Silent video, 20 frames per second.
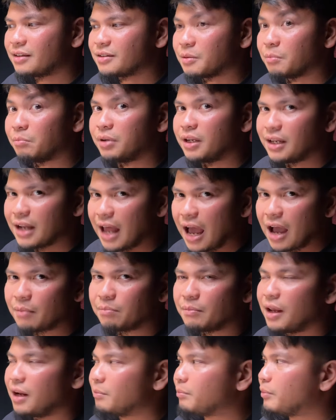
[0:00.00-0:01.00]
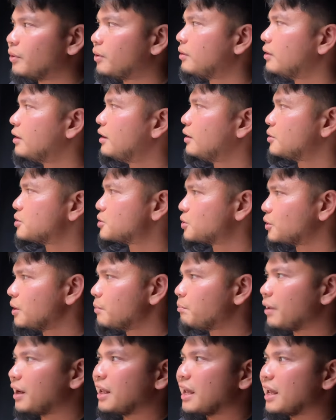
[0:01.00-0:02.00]
So, blinakmail po. Gusto
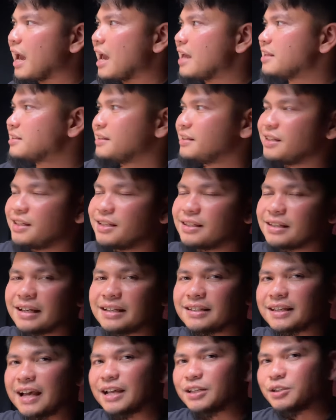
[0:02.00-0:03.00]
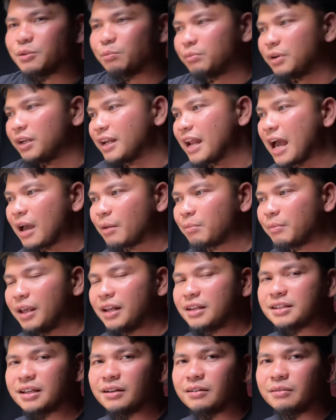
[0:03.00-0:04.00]
niyang palayain si Jesus, kaso
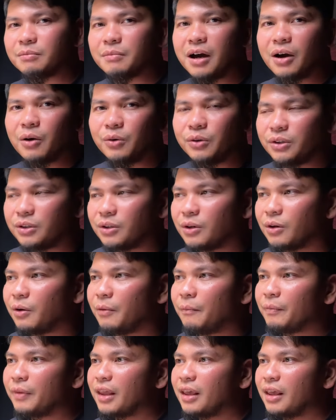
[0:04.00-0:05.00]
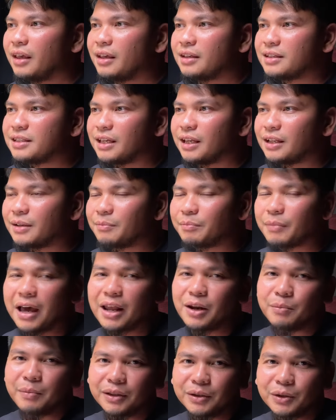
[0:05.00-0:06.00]
blinakmail siya ng mga Hudyo. Si,
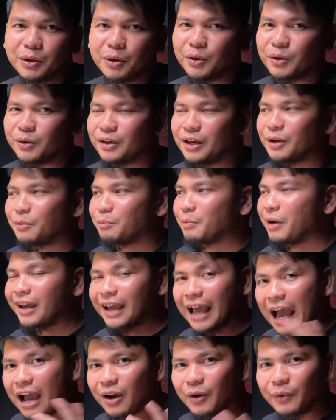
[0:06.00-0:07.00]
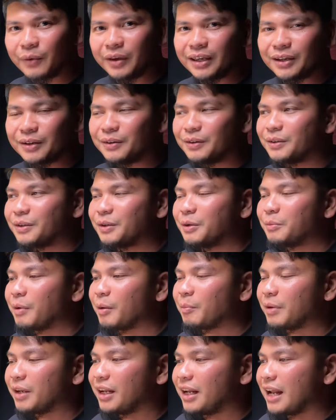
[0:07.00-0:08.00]
paano ba to? Anong bang gagawin ko? No?
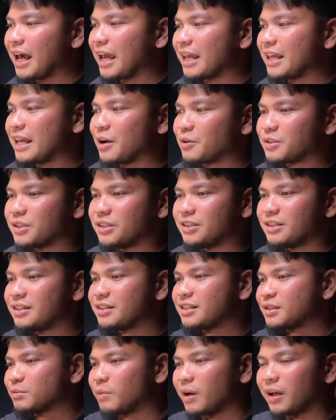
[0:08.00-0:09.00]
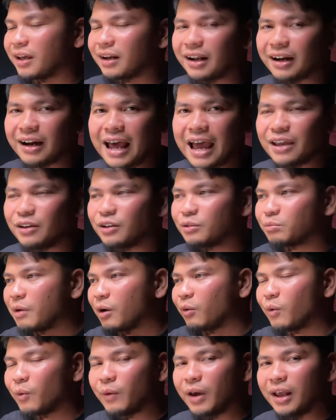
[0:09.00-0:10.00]
Pag pinalaya ako si Jesus, magrarayot,
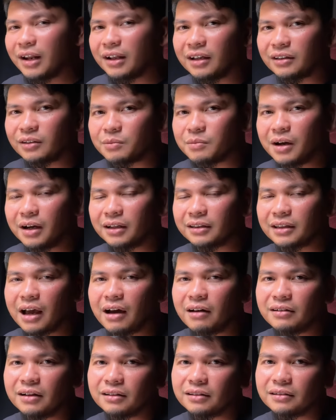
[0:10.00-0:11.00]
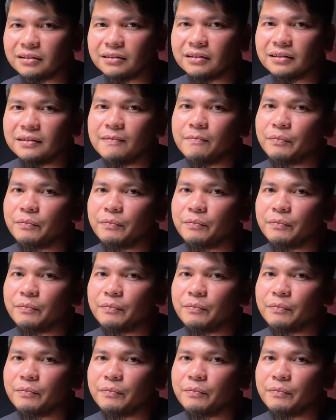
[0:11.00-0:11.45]
magwewelga tong mga tao na to.